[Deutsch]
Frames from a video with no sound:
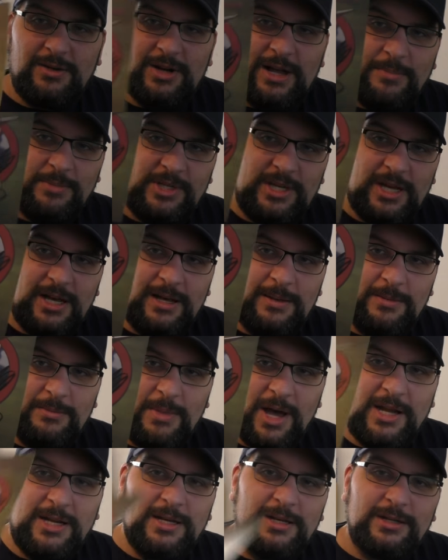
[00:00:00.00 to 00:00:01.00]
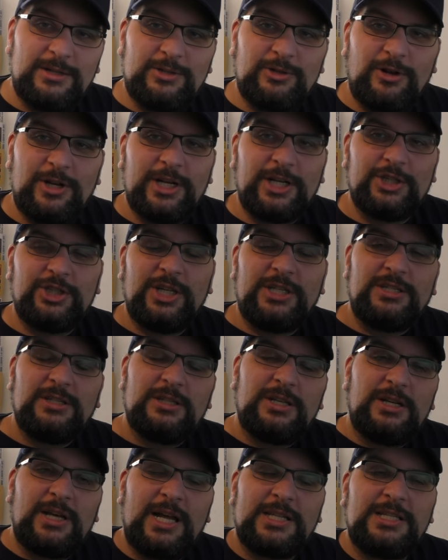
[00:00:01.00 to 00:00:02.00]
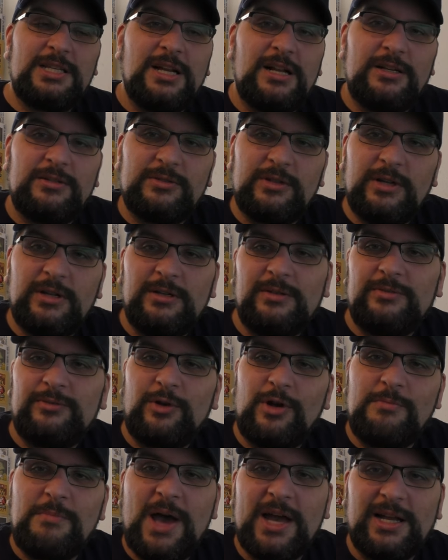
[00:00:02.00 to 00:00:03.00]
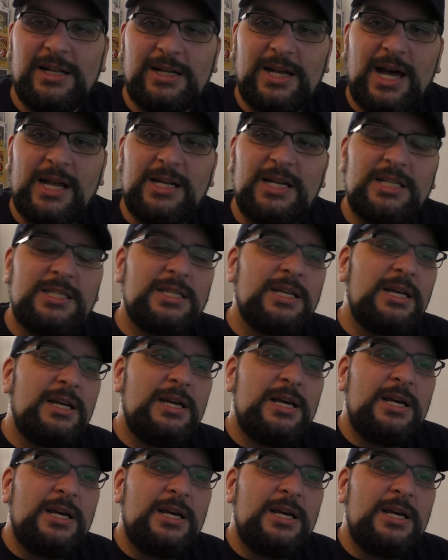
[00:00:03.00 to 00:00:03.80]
und habe hier meine tolle Geschichte erzählt äh, von Michael Kadlitz